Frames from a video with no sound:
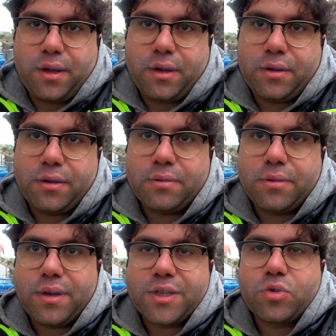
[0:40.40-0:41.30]

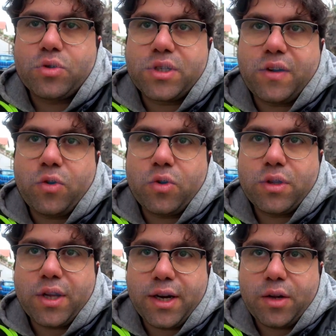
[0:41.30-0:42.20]
uh, la scorsa
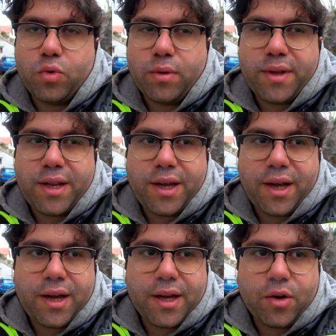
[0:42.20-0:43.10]
volta nel
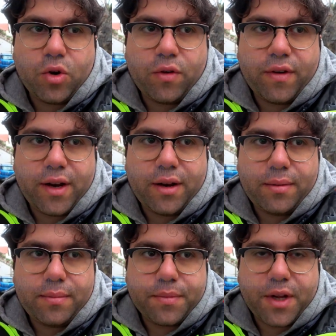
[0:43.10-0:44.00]

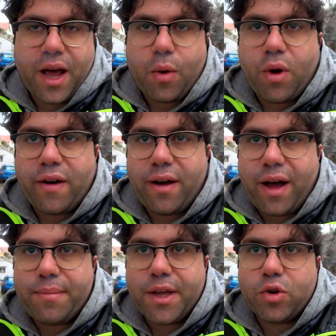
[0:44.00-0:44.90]
2009 l'acqua
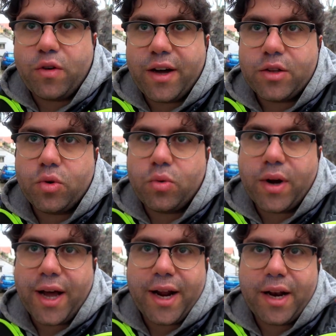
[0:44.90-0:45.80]
abbia trovato
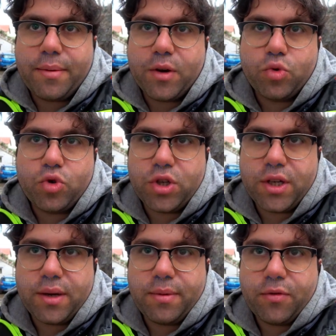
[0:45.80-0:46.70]
un canale per
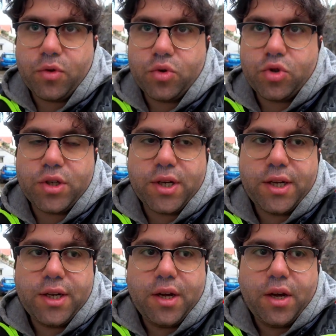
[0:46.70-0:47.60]
uscire, per
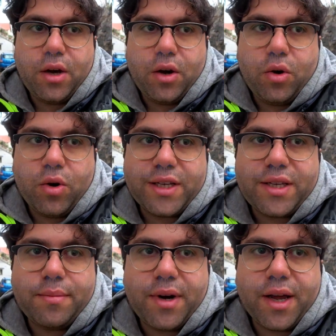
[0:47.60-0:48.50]
fuoriuscire. Ora
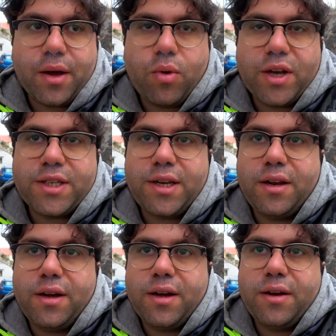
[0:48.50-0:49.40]
sembra che quasi
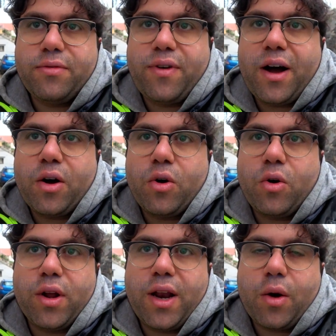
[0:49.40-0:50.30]
il, il
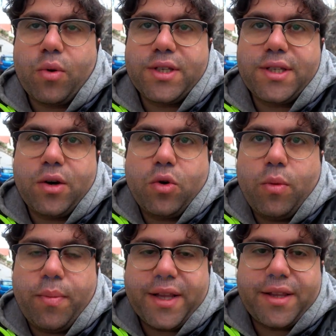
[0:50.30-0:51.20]
fango e l'acqua si siano
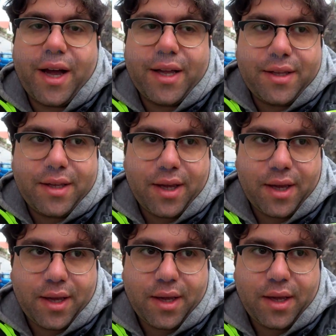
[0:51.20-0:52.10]
compattati
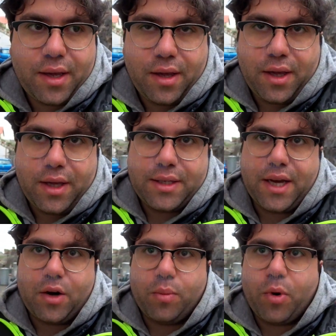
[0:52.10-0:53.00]
e
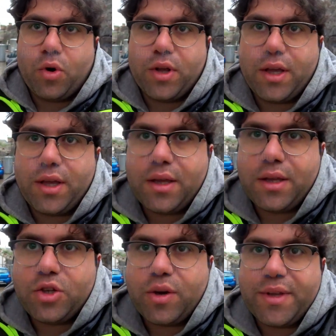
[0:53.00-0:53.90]
siano poi
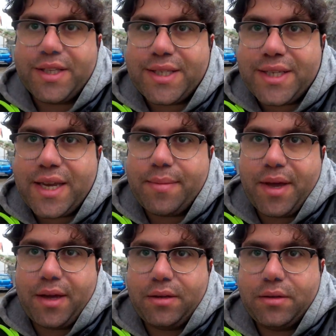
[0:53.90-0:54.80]
diciamo,
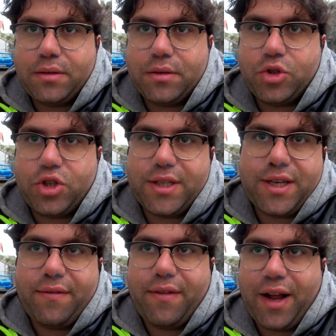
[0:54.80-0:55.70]
insieme
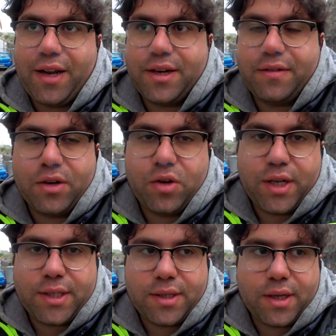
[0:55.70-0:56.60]
scesi a valle, tra
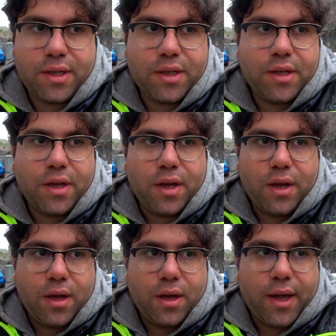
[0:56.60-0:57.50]
virgolette.
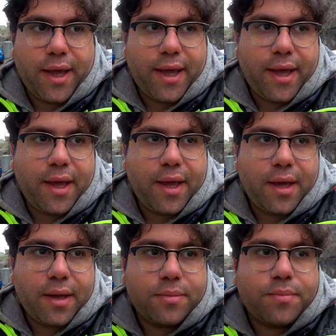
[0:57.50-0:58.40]

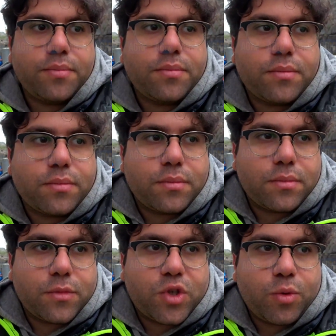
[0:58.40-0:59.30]
Eh,
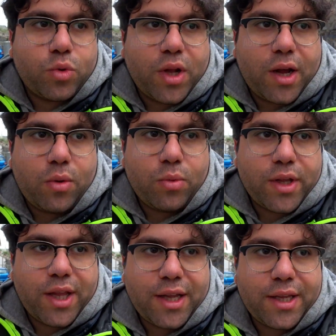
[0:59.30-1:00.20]
diciamo, tutta la
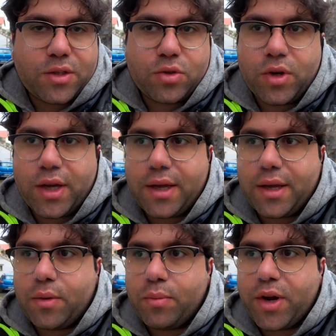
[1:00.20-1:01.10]
comunità adesso
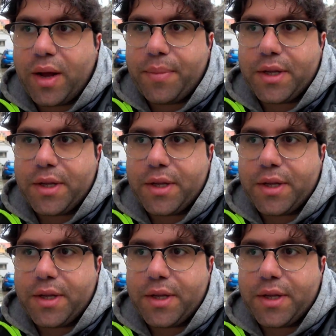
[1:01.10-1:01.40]
è un po' in